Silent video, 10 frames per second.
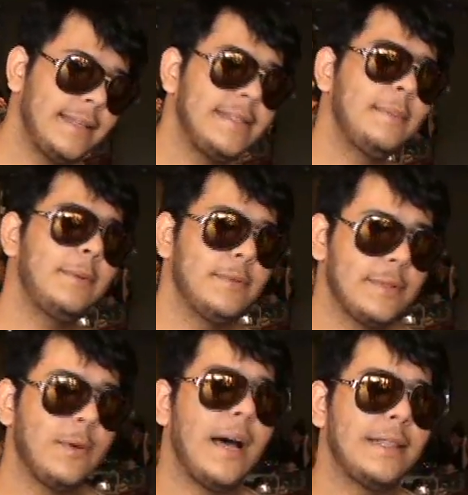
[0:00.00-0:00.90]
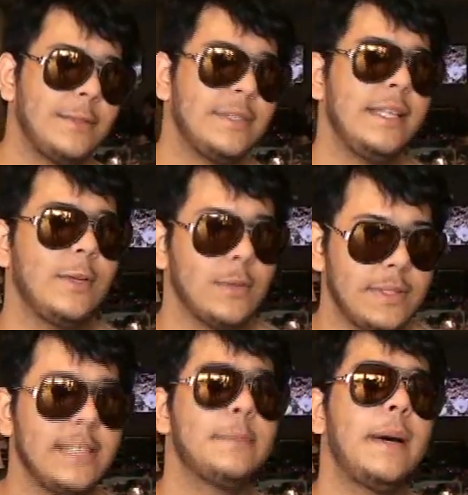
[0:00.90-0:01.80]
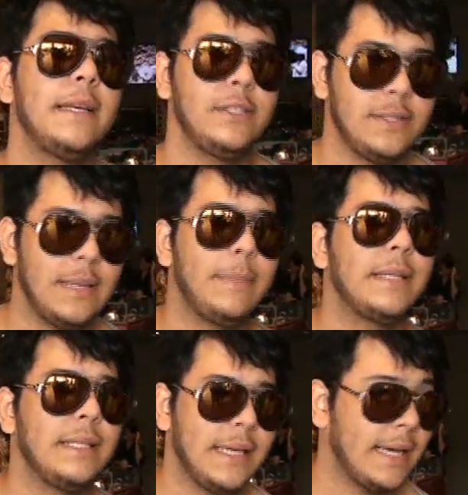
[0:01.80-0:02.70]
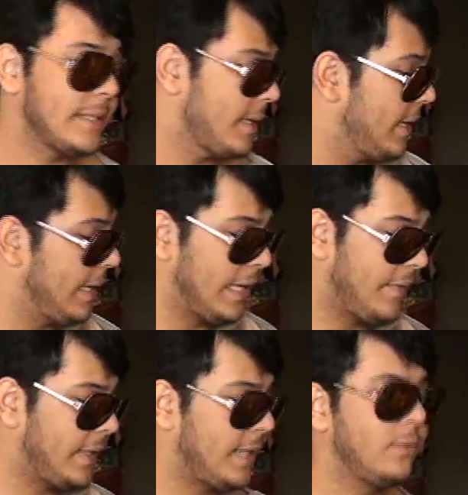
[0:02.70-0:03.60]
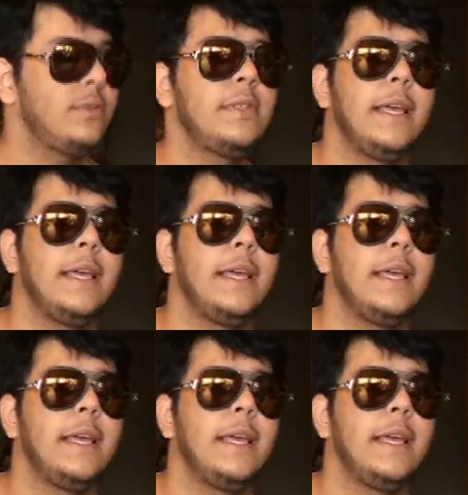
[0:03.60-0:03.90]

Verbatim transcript: tenha sempre uns 4, 5, 6 pares de sapato em casa, que vai dar tudo